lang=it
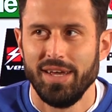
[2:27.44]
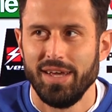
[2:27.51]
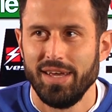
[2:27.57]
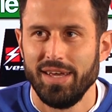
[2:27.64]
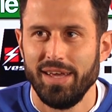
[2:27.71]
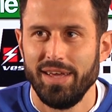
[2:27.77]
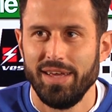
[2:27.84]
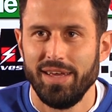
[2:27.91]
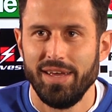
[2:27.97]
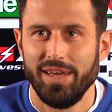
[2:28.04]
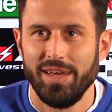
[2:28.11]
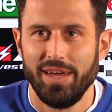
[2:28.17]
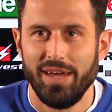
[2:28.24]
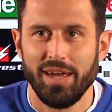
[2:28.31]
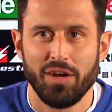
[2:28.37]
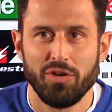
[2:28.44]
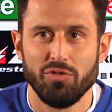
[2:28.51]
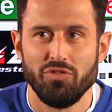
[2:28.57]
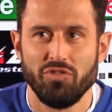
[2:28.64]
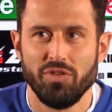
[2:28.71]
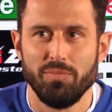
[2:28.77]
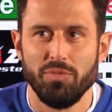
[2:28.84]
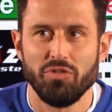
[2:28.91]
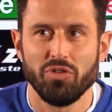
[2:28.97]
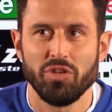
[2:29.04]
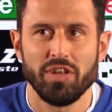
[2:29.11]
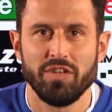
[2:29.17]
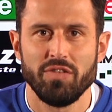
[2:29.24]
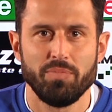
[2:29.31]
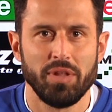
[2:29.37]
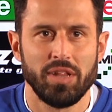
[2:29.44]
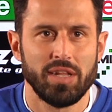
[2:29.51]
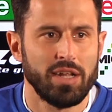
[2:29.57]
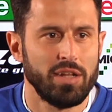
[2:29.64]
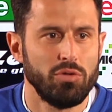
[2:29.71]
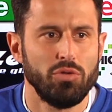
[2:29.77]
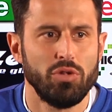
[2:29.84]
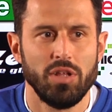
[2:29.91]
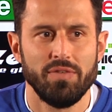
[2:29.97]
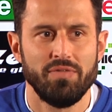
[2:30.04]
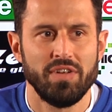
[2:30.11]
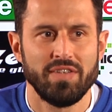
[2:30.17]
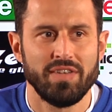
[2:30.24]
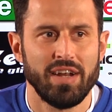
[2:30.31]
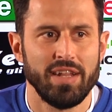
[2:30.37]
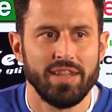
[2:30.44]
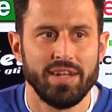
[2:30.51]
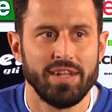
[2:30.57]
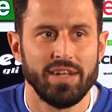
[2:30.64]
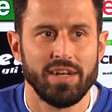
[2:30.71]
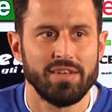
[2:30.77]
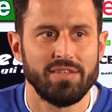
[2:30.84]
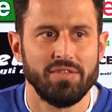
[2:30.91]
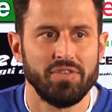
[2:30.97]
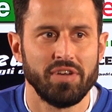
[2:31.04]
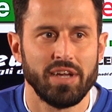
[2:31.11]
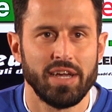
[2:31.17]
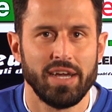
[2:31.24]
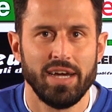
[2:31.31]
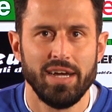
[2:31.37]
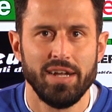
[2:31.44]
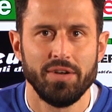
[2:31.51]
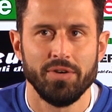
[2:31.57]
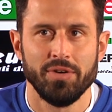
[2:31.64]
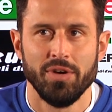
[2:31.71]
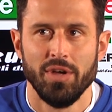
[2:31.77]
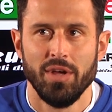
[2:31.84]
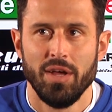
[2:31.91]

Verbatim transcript: è, è, così, bisogna rispettare tutti gli avversari al di là delle classifiche che hanno